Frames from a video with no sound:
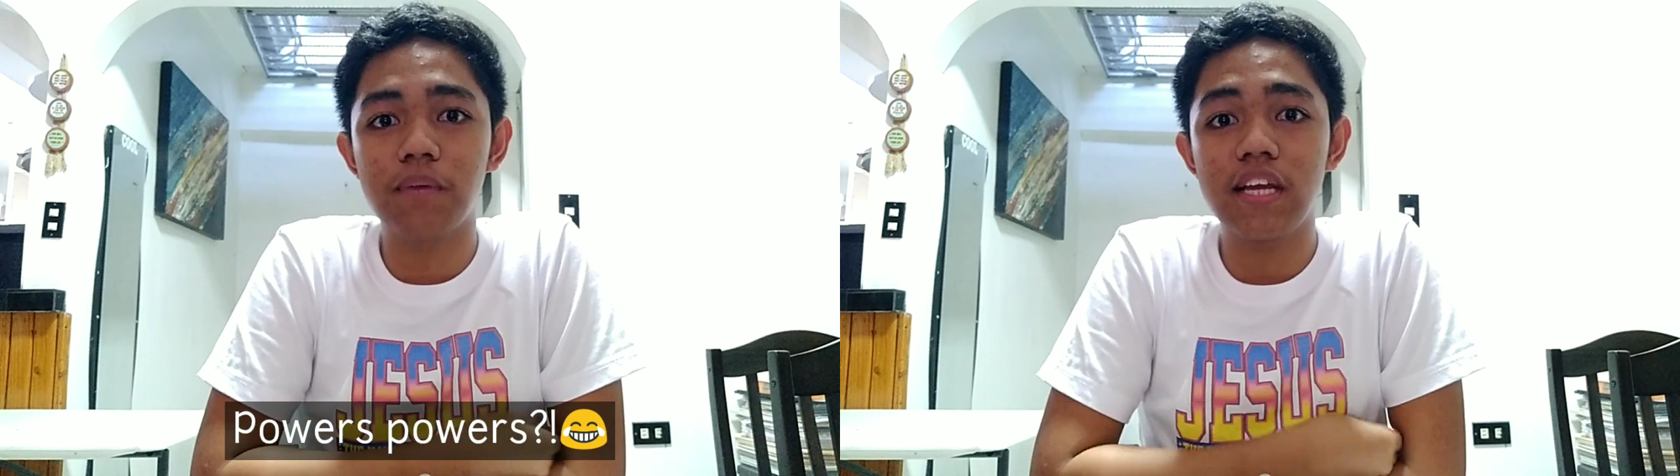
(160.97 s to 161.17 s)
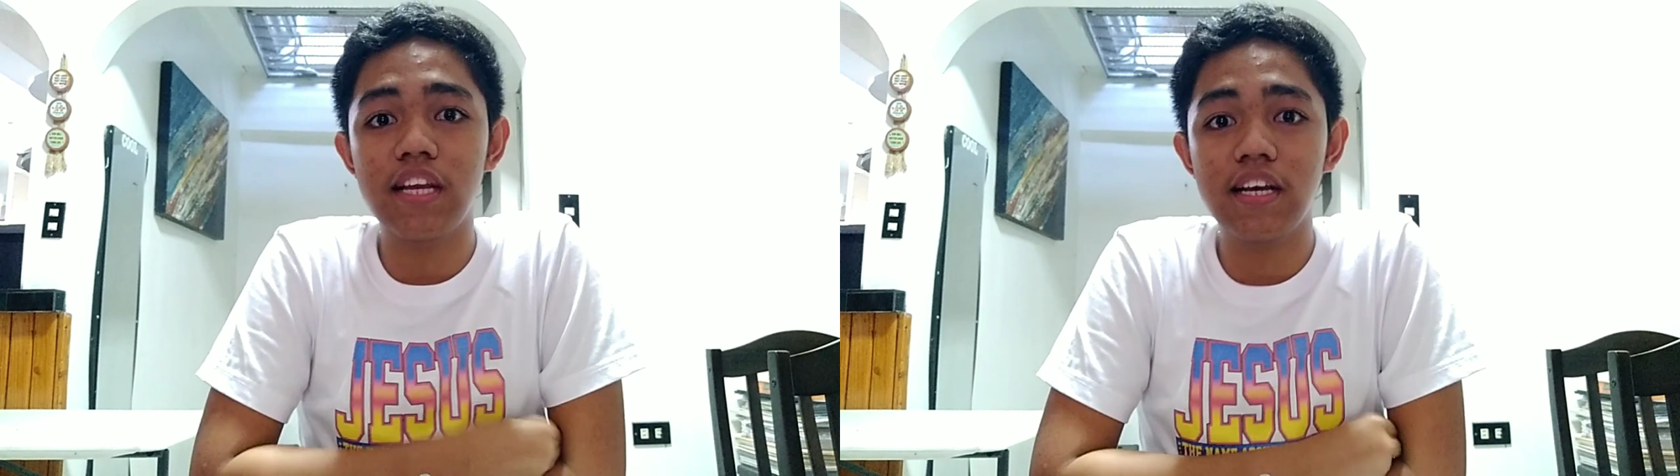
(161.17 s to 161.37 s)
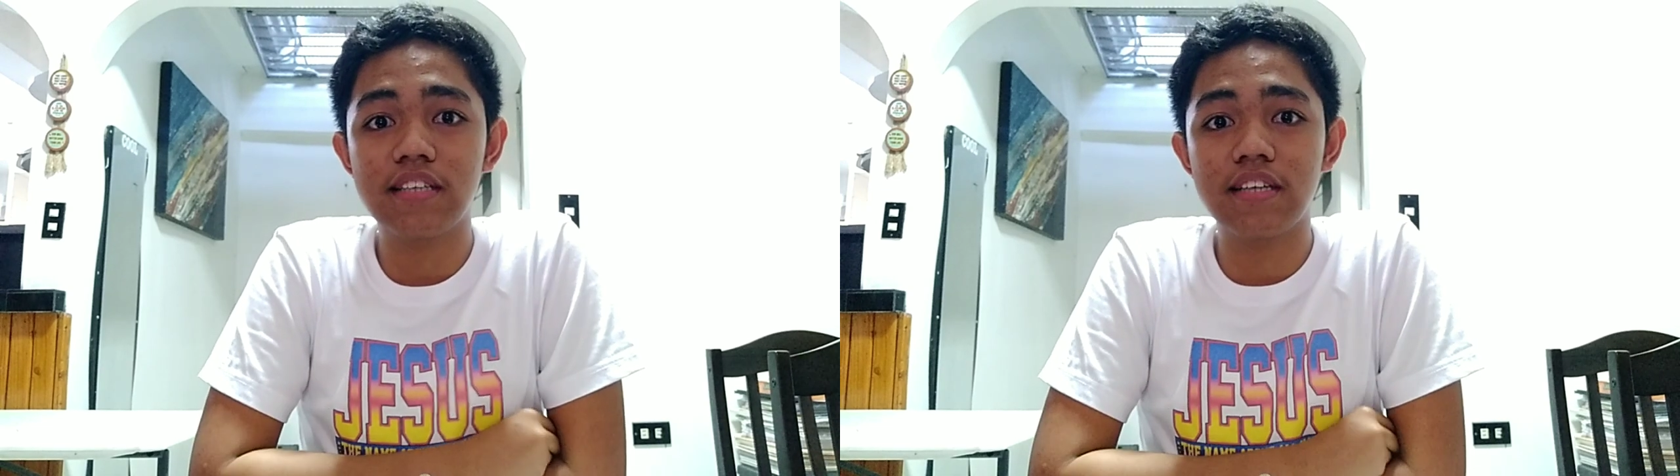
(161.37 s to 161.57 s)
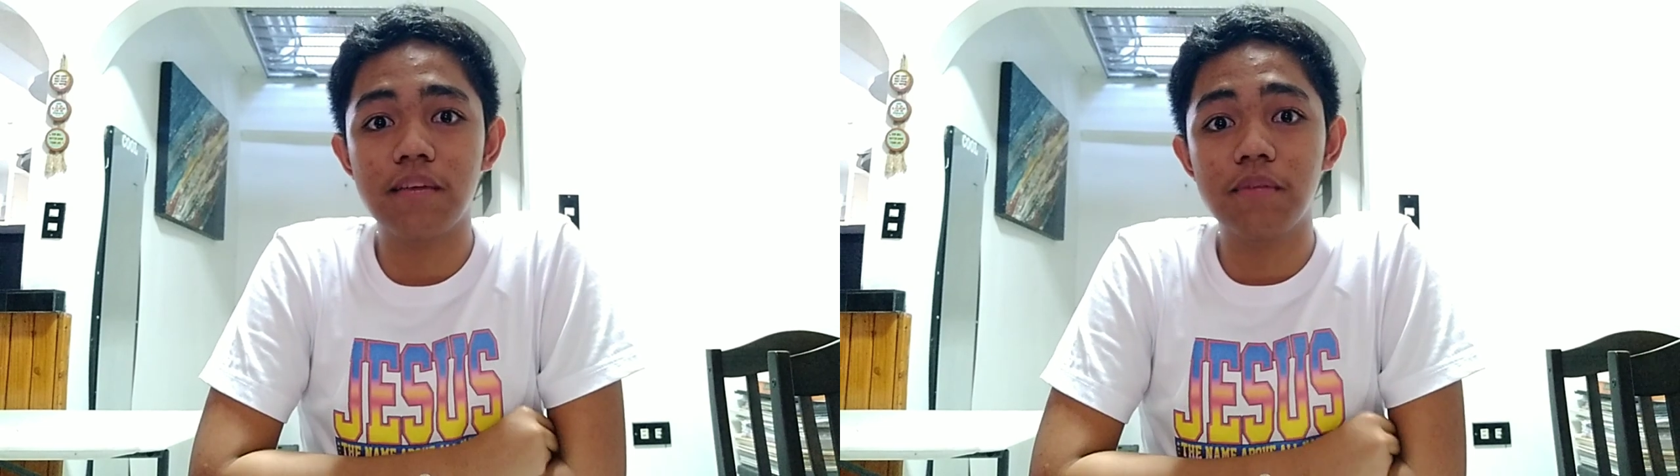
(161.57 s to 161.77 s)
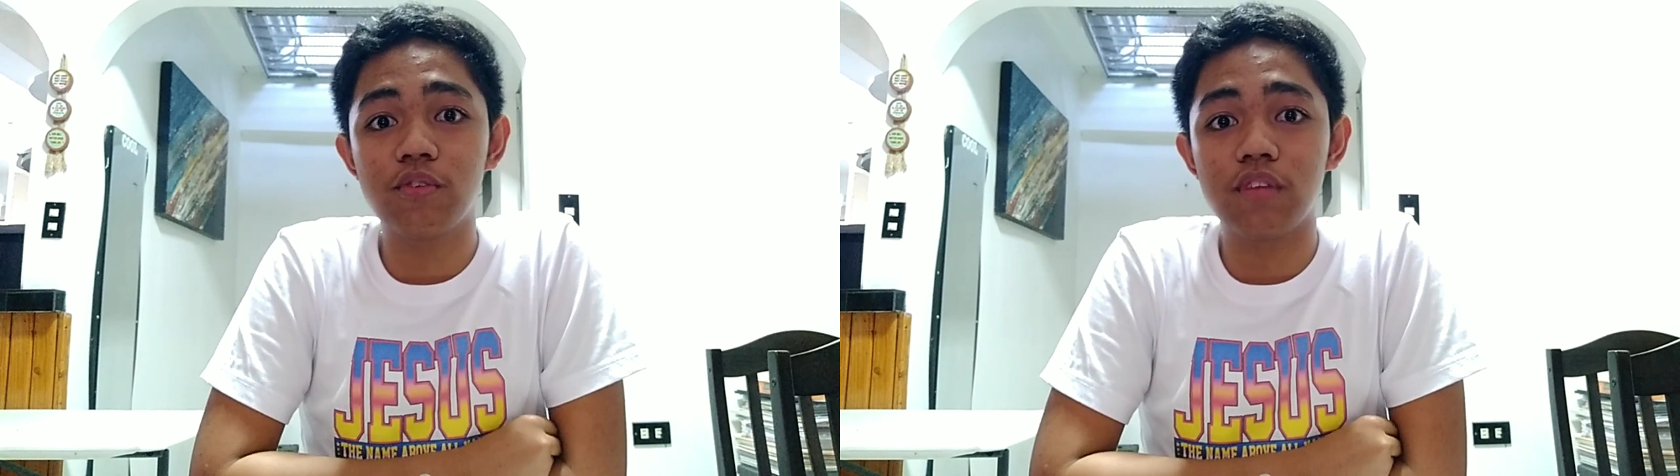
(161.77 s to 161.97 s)
Mahilig kasi
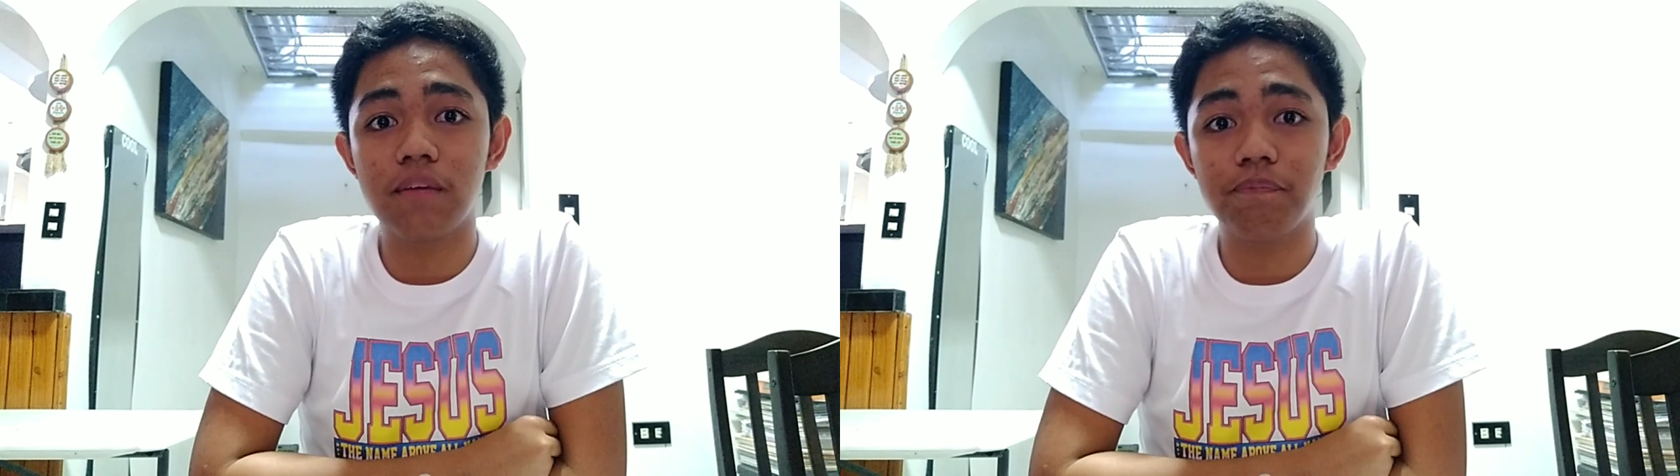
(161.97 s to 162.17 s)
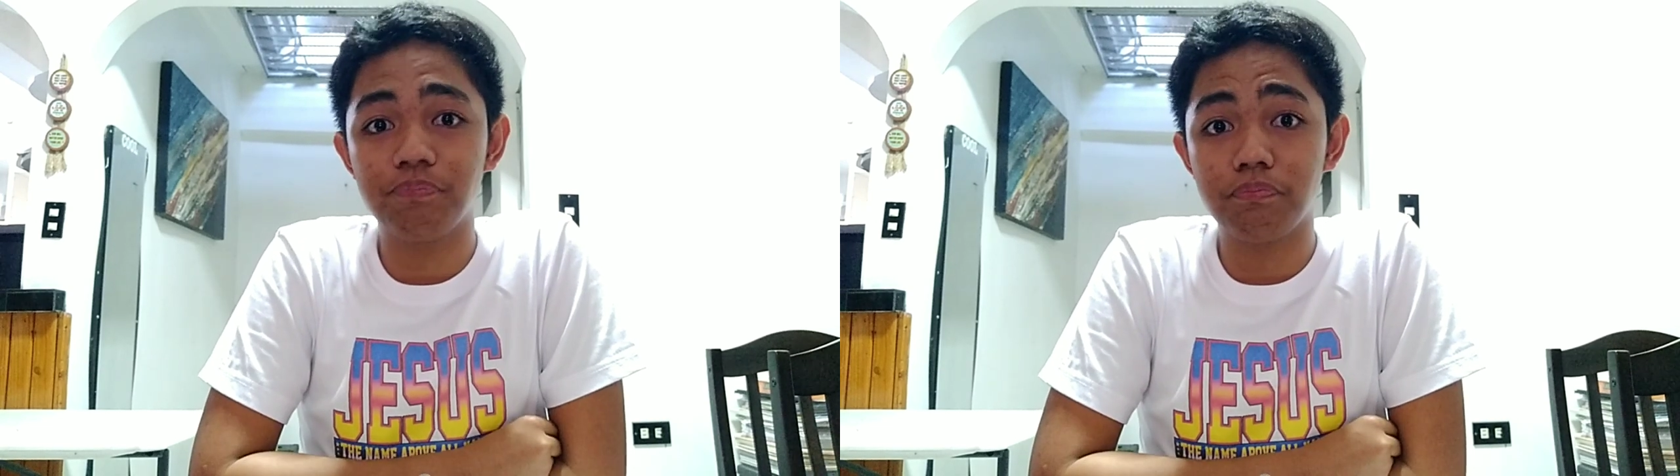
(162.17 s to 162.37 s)
kami nun na,